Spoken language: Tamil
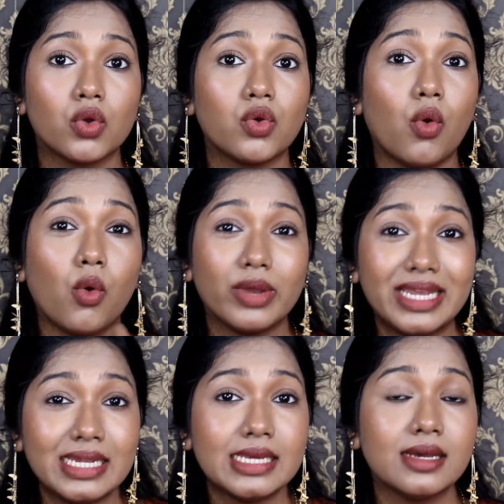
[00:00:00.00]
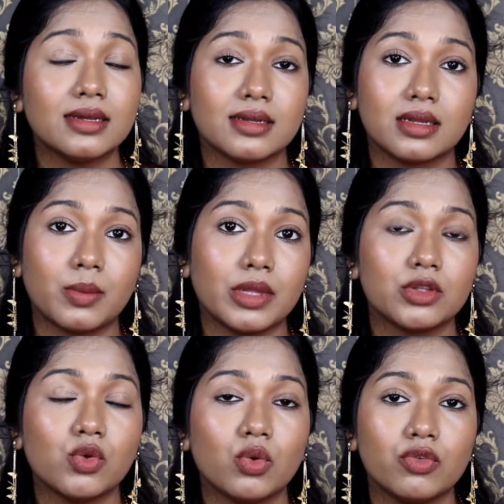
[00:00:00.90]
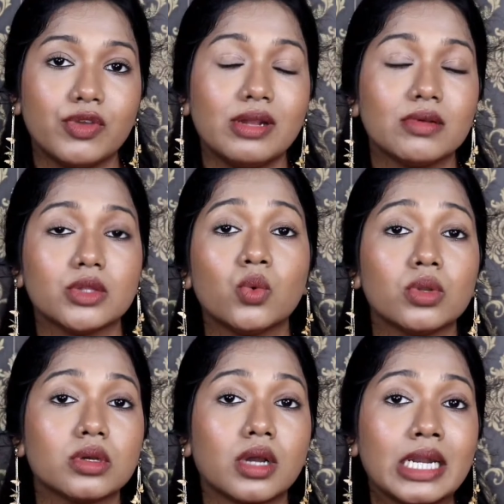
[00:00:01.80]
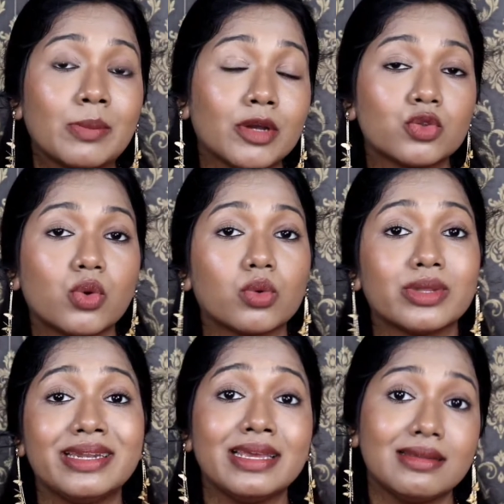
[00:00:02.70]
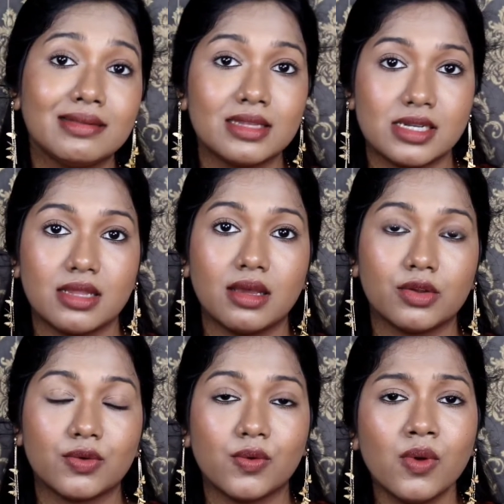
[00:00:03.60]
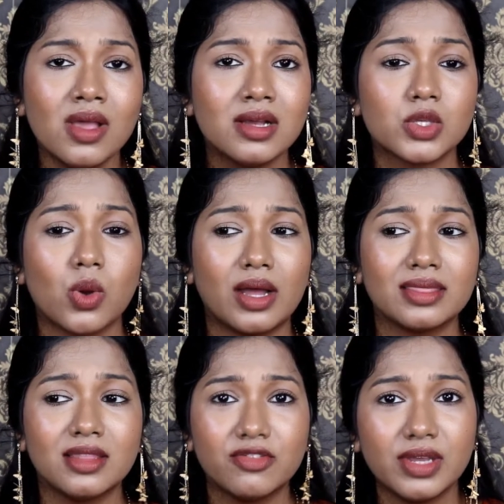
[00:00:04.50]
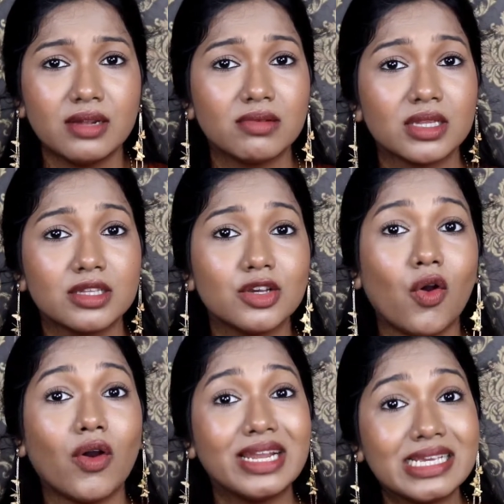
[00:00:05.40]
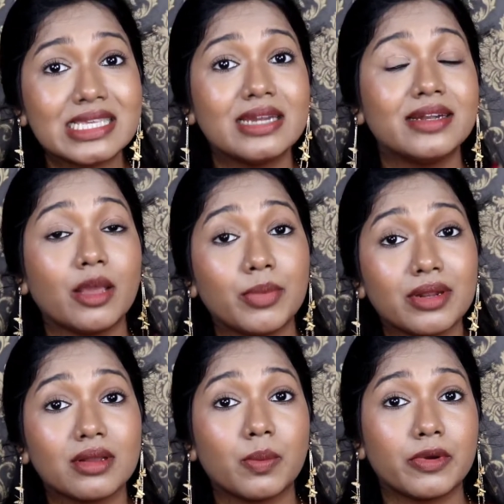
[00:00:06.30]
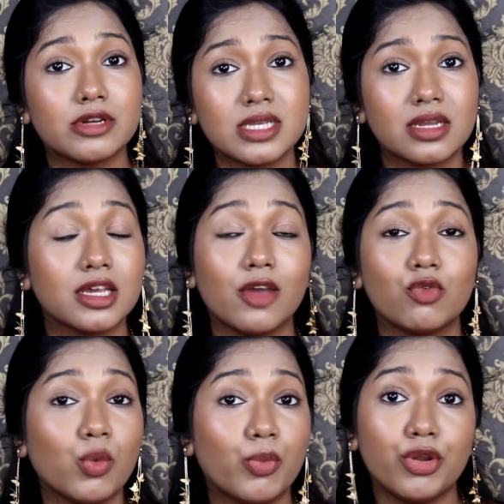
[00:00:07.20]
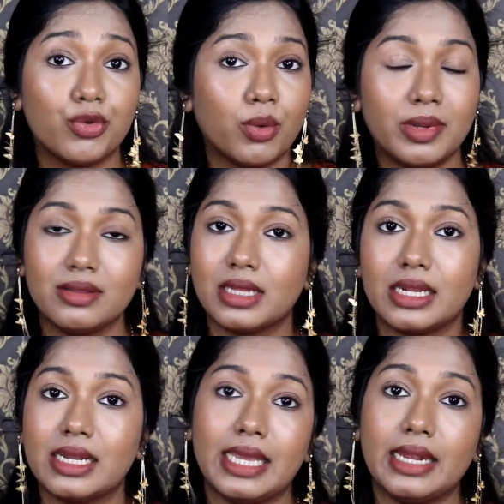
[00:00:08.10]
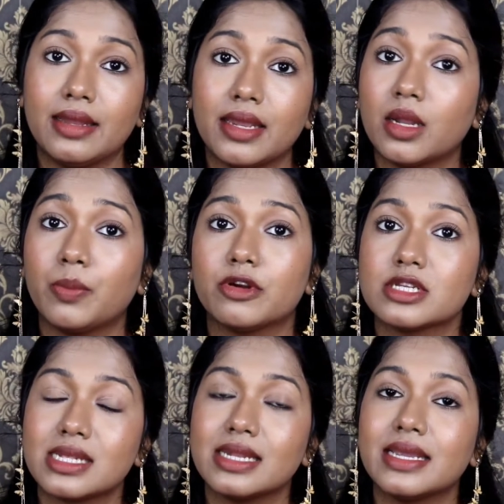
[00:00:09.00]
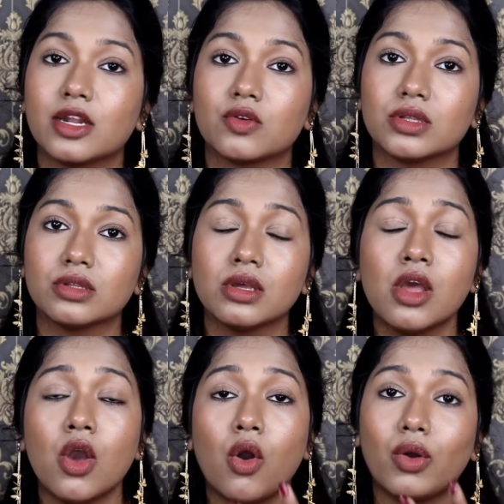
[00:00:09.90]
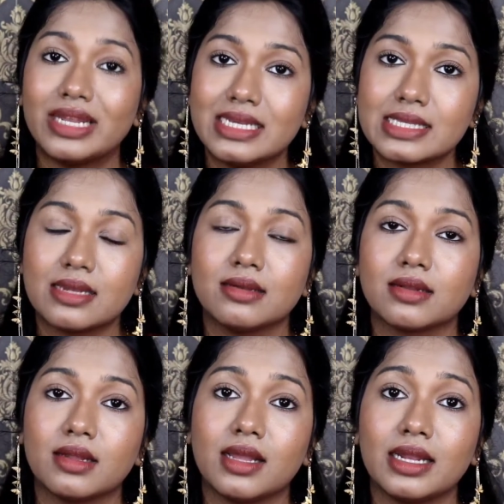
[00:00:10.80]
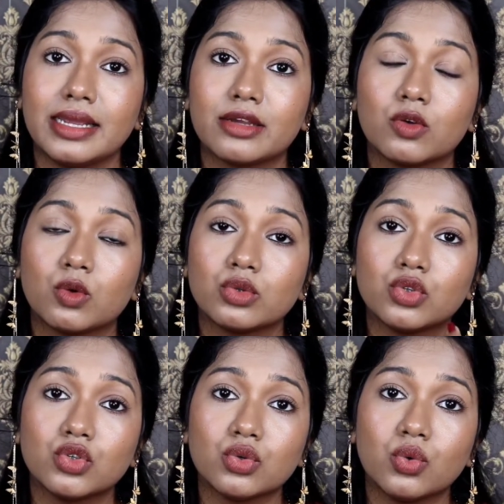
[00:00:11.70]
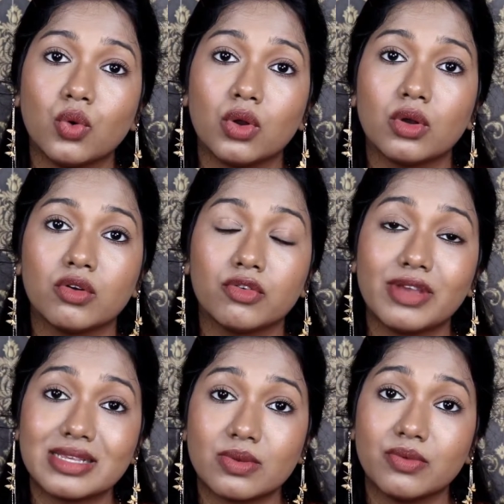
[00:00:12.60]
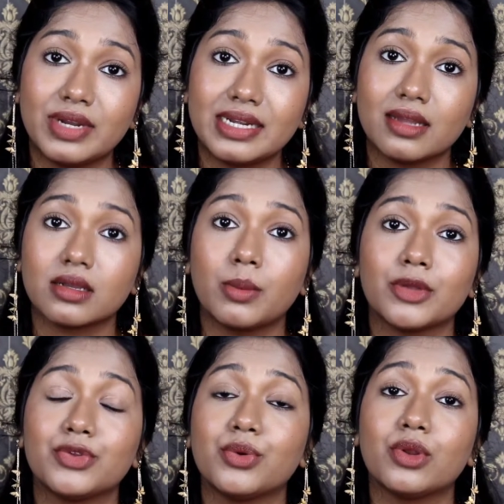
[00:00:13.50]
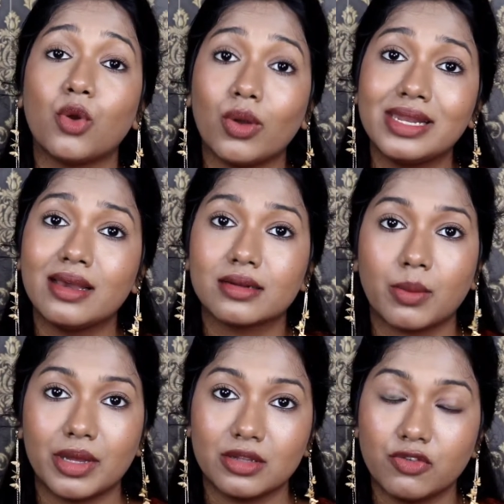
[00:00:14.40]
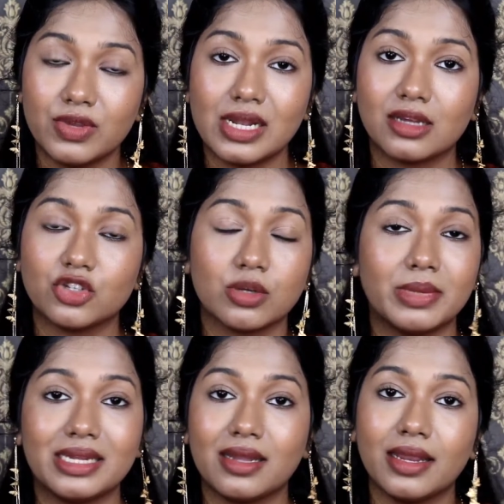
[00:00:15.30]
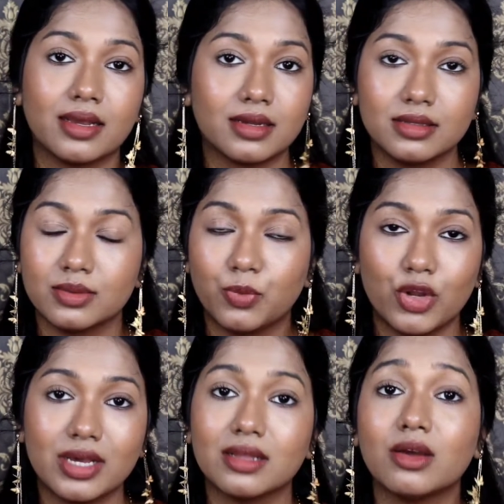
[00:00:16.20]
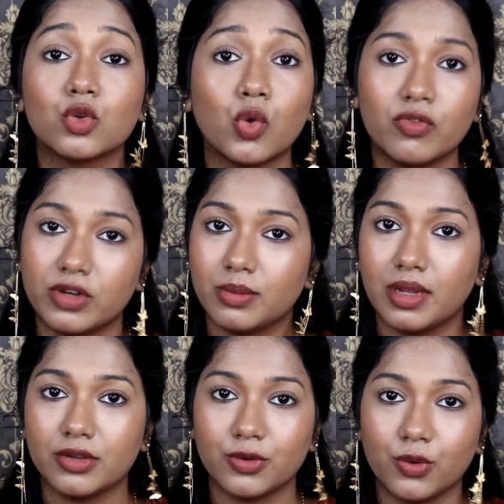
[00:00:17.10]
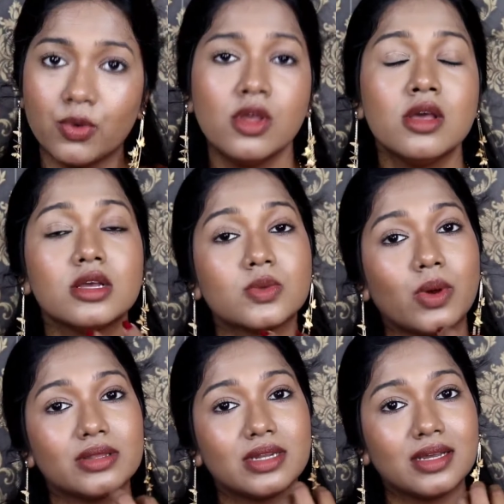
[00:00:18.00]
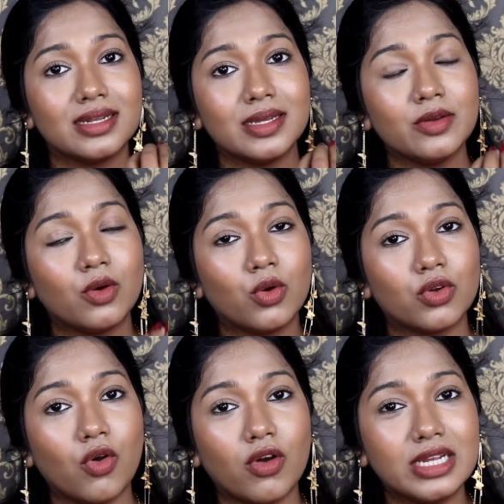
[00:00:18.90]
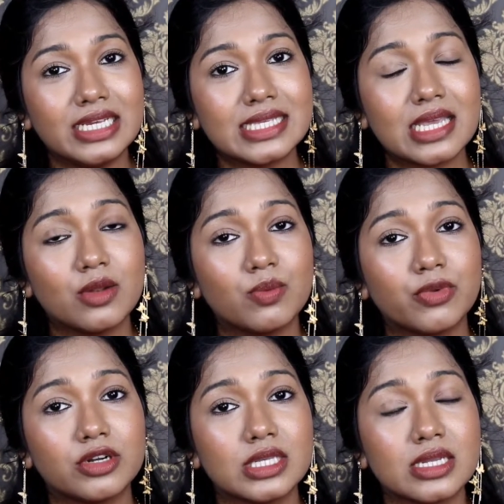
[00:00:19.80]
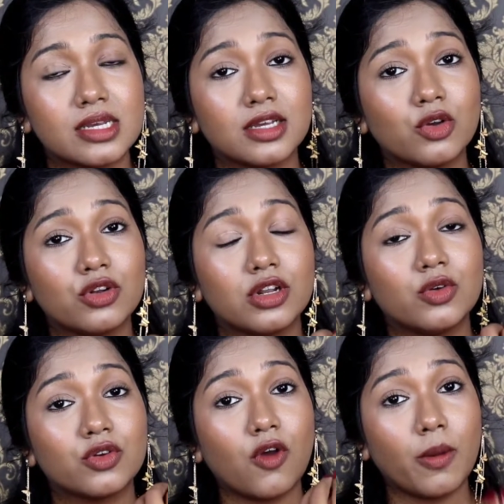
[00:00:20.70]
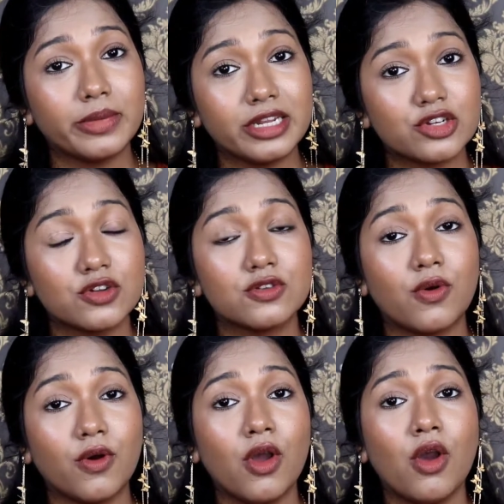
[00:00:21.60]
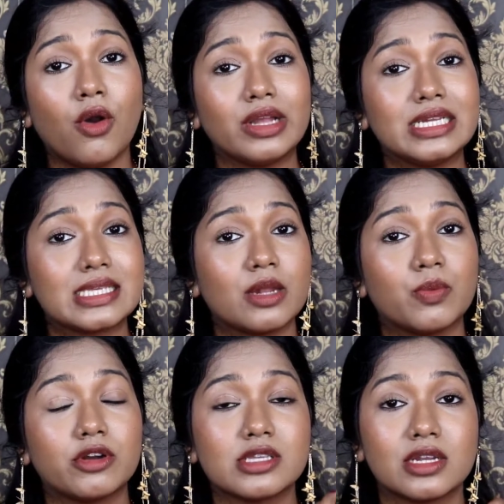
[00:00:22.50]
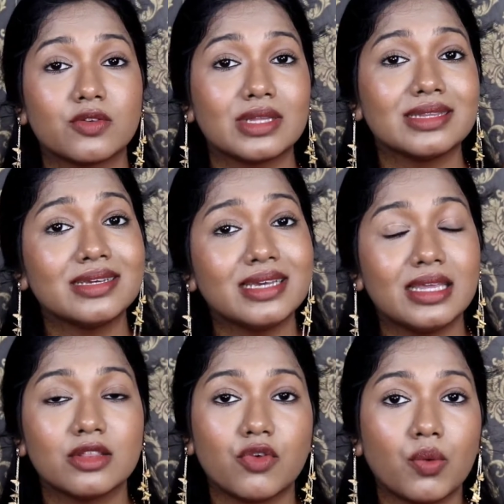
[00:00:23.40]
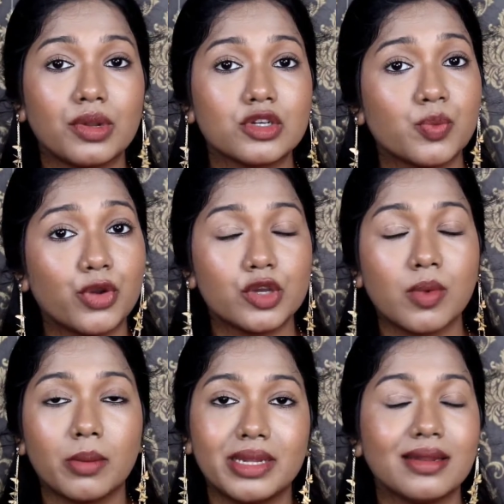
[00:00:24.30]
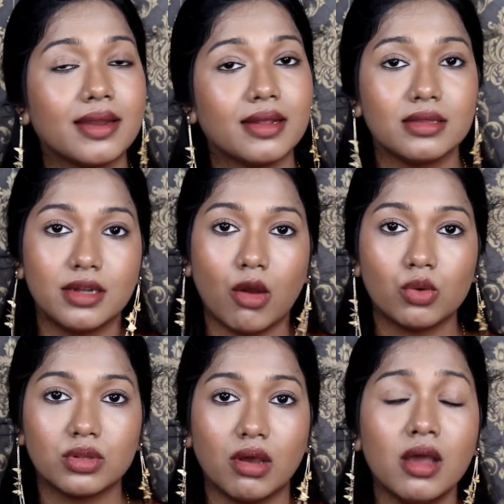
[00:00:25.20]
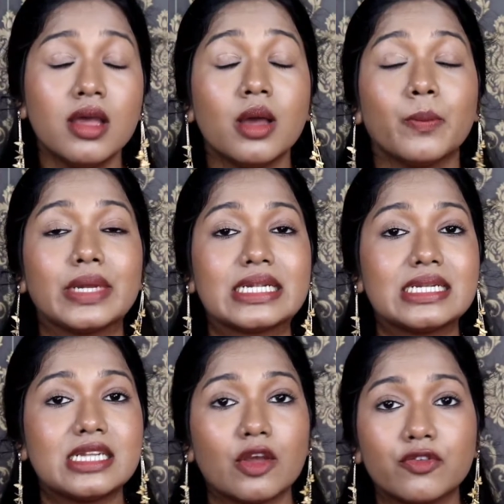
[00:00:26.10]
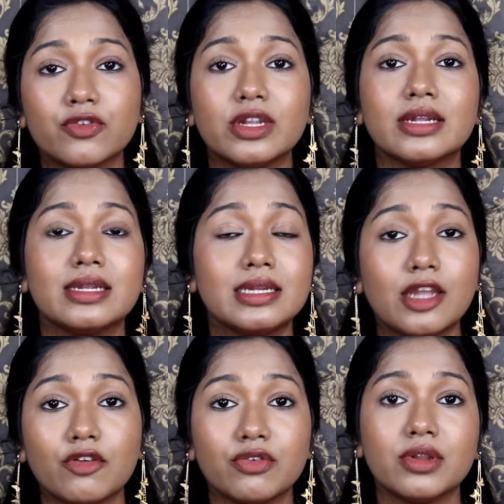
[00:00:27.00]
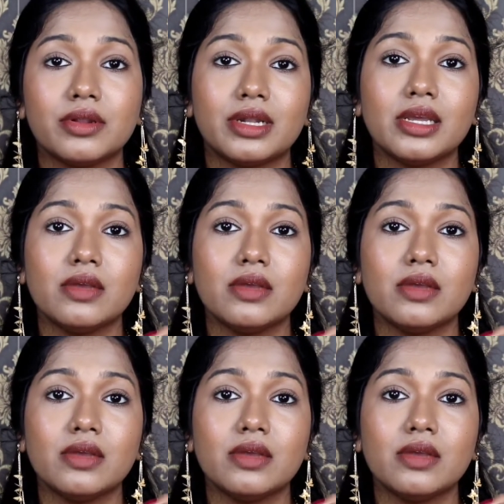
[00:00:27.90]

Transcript: ஒரு ஆயிலியாக இருக்கிற மாதிரி ஒரு ஃபீல் வந்து உங்களுக்கு கண்டிப்பாக த்ரூ அவுட் த டே இருந்துகிட்டே தான் இருக்கும் ஸோ அந்த ஃபீல் வந்து ஆயிலி ஸ்கின் டைப் இருக்கிற பர்சனுக்கு எவ்வளோ பிடிக்கும் அப்படின்னு தெரியல என்ன கேட்டால் பர்சனலி எனக்கு வந்து ஆயிலி ஸ்கின் இருக்கிறதுனால எனக்கு கொஞ்சம் கொஞ்சம் ஃபேஸ் வந்து வெட்டாக இருக்க மாதிரியோ இல்லை ஆயிலியாக இருக்க மாதிரி ஃபீல் ஆச்சு அப்படின்னா எனக்கு அது பிடிக்காது அன்கம்ஃபர்டபுளாக இருக்கும் ஸோ அதனால் ஒரு ஆயிலி ஸ்கின் பர்சனுக்கு இல்லை ஒரு காம்பினேஷன் டு ஆயிலி ஸ்கின் பர்சனுக்கு வந்து இந்த ஃபவுண்டேஷன் பிடிக்குமா அப்படின்னு கேட்டால் அது டவுட் தான் பட் டெஃபினெட்லி டெஃபினெட்லி